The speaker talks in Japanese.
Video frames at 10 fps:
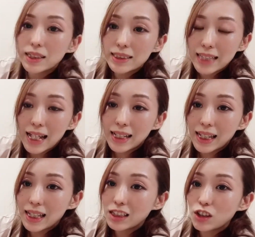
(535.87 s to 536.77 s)
三
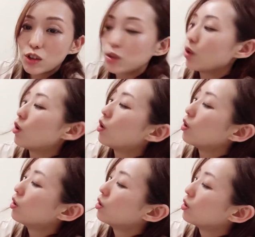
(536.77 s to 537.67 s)
元豚の
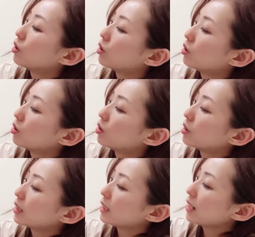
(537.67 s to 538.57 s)

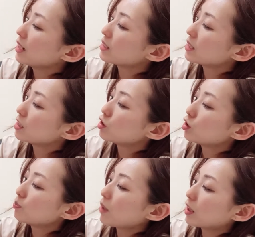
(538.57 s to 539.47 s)
ヒレ真
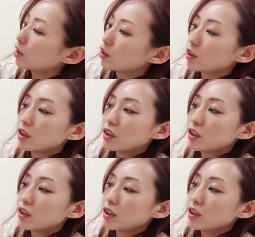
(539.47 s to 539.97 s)
空パック